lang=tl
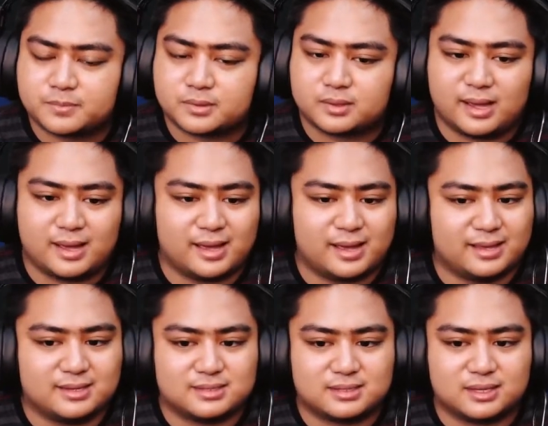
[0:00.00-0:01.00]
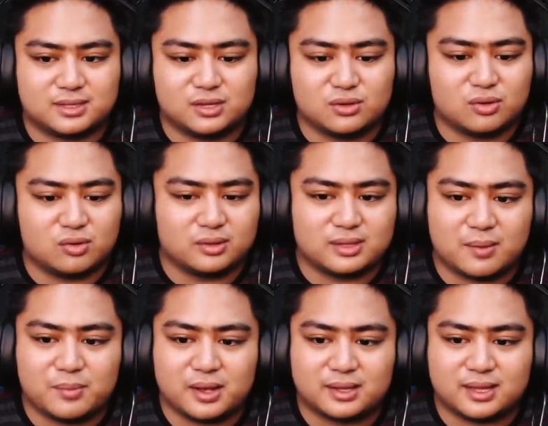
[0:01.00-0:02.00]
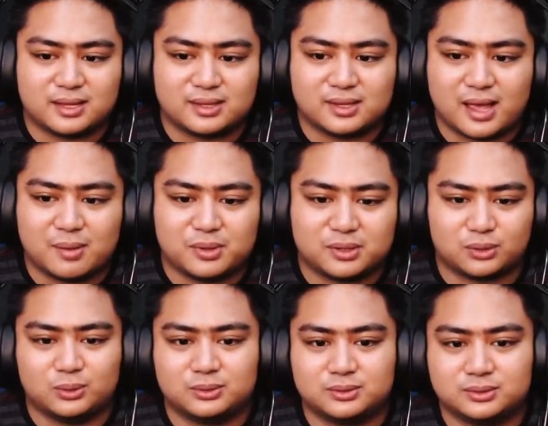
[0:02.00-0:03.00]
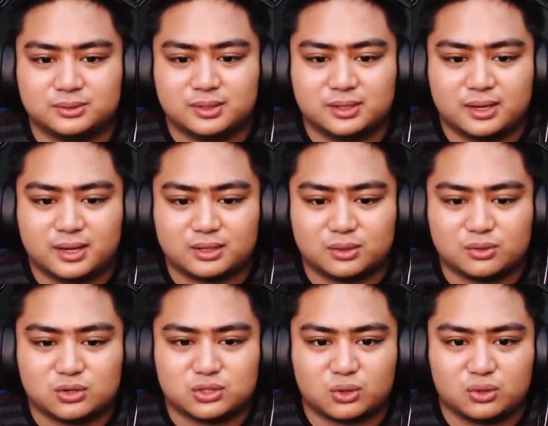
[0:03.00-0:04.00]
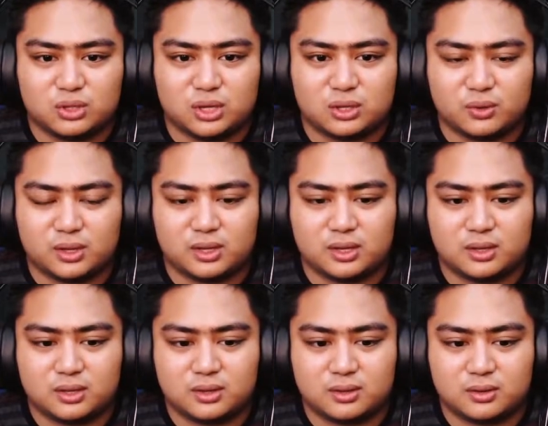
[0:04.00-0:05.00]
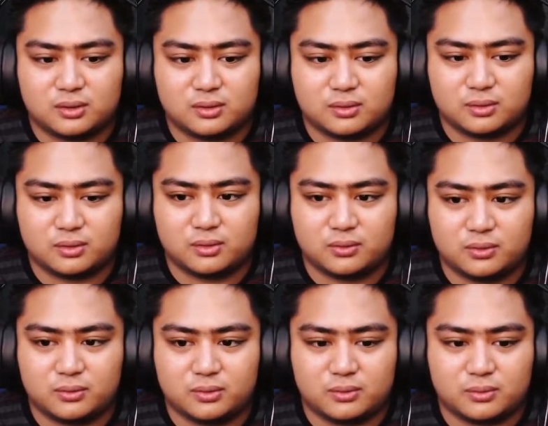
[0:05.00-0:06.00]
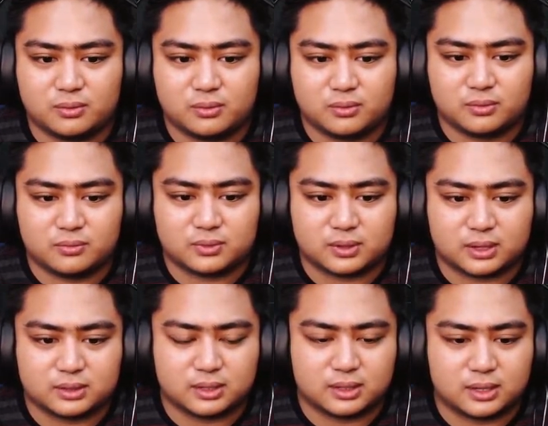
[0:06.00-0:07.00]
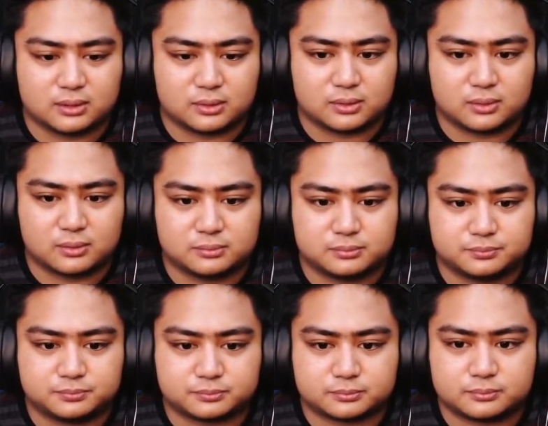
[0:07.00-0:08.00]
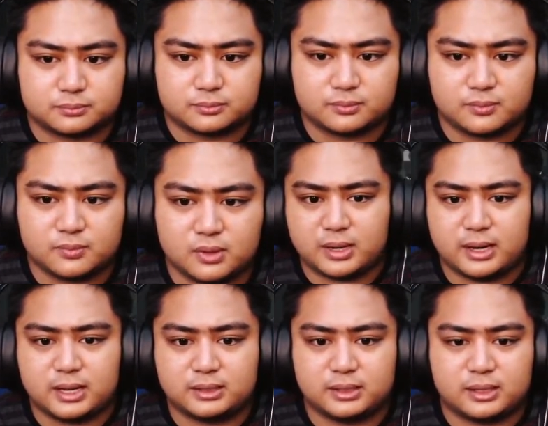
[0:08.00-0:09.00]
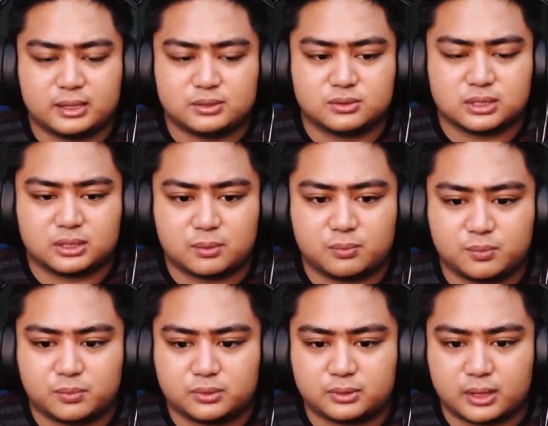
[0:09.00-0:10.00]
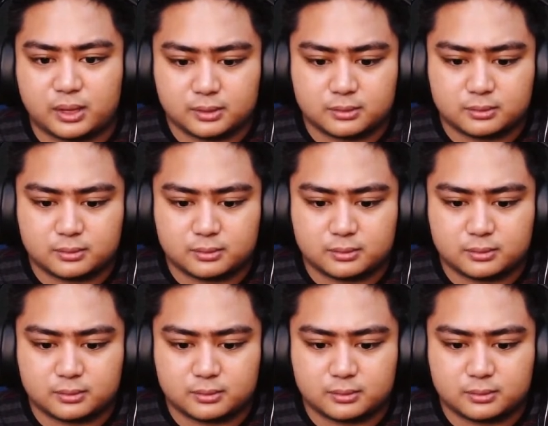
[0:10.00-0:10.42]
Guys, kita nyo, ang dami agad nating gamit, oh. Itong gusto ko dito, eh. Oo, oh, oo, oh, oo, oh, oo. Tara, tingnan natin to. Nga natin, guys, kung saan tayo pupunta.